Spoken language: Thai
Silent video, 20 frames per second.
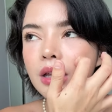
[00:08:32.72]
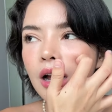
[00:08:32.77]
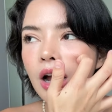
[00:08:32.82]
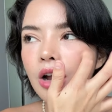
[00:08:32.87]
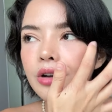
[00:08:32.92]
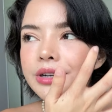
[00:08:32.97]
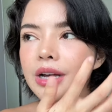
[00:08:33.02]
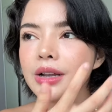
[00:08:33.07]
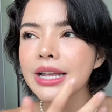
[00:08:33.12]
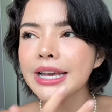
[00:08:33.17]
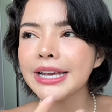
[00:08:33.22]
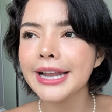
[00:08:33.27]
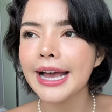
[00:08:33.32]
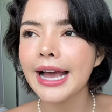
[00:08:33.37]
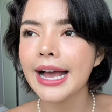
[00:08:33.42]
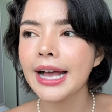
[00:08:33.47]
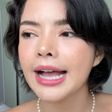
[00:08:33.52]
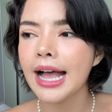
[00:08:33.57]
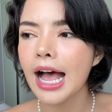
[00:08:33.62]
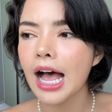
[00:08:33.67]
เขาเรียกอะไร
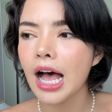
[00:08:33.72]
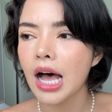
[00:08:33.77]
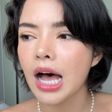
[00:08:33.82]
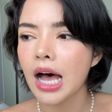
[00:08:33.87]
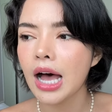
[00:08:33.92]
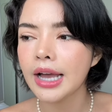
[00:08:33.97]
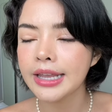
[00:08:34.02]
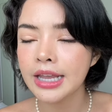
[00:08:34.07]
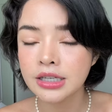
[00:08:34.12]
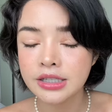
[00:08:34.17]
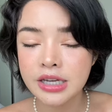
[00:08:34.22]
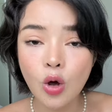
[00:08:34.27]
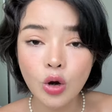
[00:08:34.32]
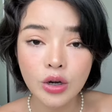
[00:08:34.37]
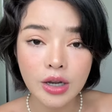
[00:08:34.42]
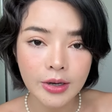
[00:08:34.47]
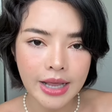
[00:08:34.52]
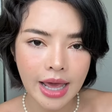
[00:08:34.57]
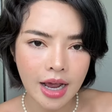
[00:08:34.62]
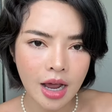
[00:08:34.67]
นะอ่ออย่างเช่นของ
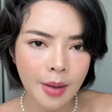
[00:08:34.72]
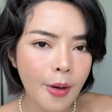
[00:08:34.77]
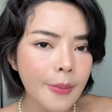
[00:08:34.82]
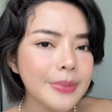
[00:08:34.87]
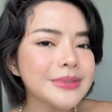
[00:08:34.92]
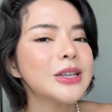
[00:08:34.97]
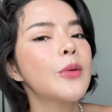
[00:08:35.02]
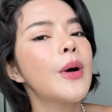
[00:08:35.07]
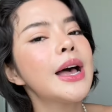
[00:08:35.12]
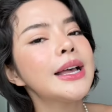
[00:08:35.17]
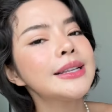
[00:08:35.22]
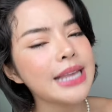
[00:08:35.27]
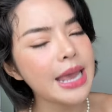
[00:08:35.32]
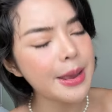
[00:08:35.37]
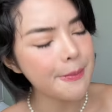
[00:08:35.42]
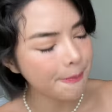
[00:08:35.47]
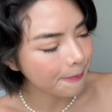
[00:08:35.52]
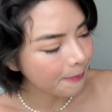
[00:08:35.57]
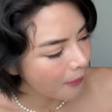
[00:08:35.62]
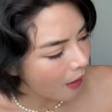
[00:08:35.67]
เราเนี่ยกระเพาะปัสสาวะอักเส
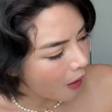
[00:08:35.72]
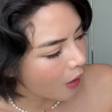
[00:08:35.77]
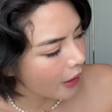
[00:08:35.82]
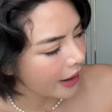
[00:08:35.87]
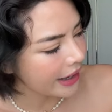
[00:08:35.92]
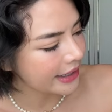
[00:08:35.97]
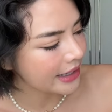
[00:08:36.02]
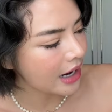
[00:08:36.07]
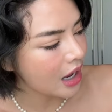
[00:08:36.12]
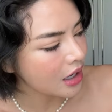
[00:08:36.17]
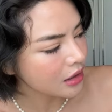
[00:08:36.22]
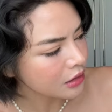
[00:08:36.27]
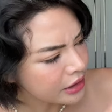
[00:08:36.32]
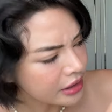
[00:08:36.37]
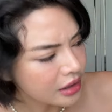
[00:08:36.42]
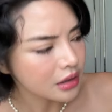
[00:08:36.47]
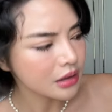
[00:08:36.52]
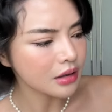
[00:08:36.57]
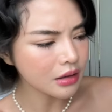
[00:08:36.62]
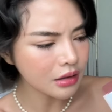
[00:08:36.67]
บบ่อยนะคะเอ้ย
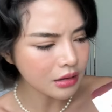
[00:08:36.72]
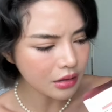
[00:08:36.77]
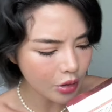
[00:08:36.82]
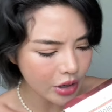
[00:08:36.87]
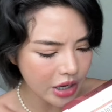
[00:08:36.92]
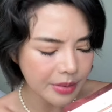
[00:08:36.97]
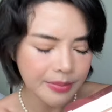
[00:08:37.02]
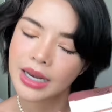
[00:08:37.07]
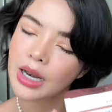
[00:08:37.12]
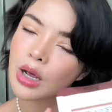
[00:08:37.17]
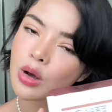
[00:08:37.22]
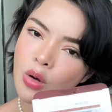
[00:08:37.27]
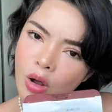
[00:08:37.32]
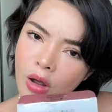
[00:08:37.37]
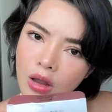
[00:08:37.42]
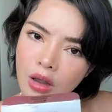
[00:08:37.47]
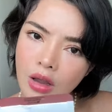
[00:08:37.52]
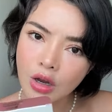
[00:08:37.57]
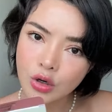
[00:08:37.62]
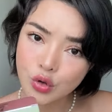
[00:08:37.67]
เออเรากินมาแล้วก็
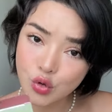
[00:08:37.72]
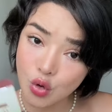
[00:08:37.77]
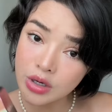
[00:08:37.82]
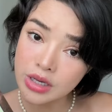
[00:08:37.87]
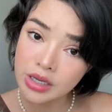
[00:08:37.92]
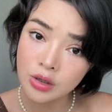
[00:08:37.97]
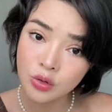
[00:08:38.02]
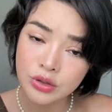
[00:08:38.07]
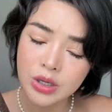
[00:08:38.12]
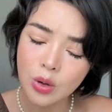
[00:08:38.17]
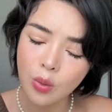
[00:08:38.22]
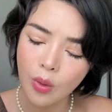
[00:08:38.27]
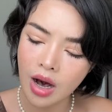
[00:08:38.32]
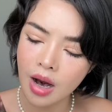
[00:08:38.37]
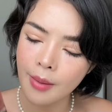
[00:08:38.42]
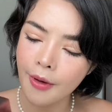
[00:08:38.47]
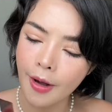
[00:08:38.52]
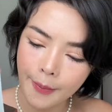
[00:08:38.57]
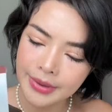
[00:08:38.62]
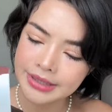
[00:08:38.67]
ช่วงนี้รู้สึกว่าก
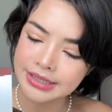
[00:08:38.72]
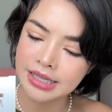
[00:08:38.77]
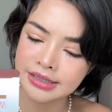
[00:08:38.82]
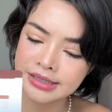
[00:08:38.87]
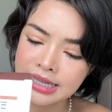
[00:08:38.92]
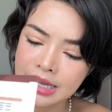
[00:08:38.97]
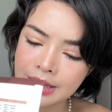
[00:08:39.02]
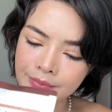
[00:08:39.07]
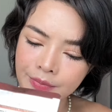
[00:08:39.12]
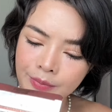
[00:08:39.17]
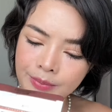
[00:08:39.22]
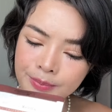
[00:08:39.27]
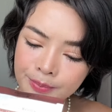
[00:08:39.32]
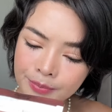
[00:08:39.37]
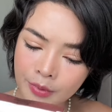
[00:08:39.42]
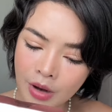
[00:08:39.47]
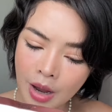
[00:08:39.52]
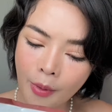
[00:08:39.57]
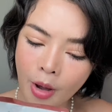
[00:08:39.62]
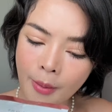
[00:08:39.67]
ระเพาะปัสสาวะอักเสบ
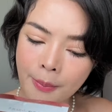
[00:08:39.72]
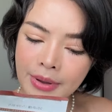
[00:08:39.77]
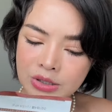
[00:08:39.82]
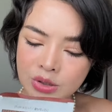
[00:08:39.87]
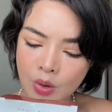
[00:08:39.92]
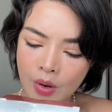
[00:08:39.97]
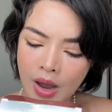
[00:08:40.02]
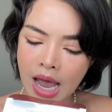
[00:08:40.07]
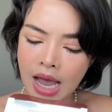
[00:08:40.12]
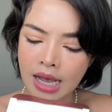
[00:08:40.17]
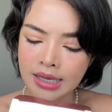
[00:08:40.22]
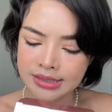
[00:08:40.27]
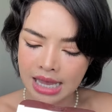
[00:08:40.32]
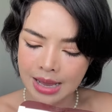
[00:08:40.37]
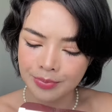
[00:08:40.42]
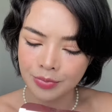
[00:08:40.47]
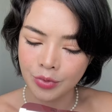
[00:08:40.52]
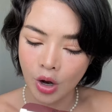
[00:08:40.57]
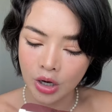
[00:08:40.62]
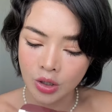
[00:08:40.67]
กระเพาะปัสสาวะอักเส
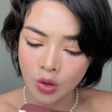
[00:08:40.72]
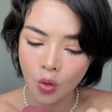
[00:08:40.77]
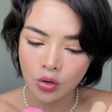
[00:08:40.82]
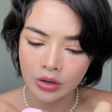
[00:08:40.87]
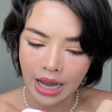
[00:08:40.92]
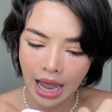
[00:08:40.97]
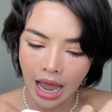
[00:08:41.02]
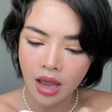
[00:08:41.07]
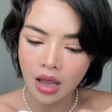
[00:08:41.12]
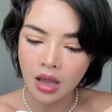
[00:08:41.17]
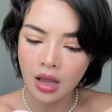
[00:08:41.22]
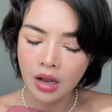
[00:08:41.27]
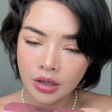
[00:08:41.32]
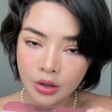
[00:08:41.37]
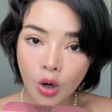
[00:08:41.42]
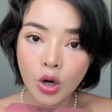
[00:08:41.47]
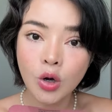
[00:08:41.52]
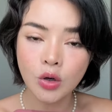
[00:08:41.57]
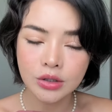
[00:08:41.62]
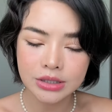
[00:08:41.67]
บน้อยลงนะ
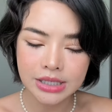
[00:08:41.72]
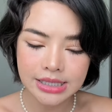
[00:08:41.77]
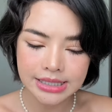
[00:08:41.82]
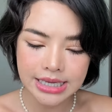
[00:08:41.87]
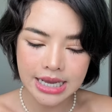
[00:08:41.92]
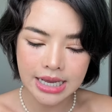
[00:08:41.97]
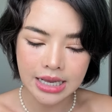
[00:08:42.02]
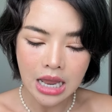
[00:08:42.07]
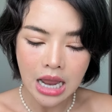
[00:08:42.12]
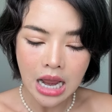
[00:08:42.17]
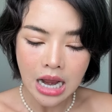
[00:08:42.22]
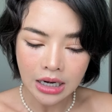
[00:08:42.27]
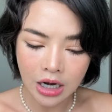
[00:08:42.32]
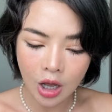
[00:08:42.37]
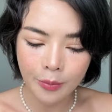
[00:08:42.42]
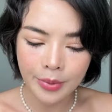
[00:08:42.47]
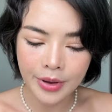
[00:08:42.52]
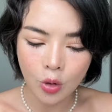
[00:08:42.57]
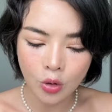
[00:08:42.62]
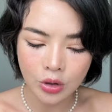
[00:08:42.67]
น้อยลงจริงๆ เรา
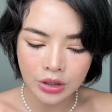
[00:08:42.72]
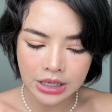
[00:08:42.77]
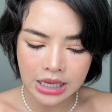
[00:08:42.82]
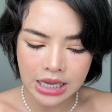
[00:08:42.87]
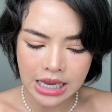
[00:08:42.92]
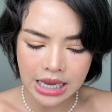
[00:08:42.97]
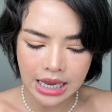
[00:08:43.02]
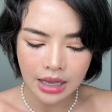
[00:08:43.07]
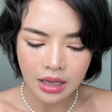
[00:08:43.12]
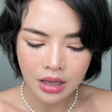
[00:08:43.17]
เป็นคนที่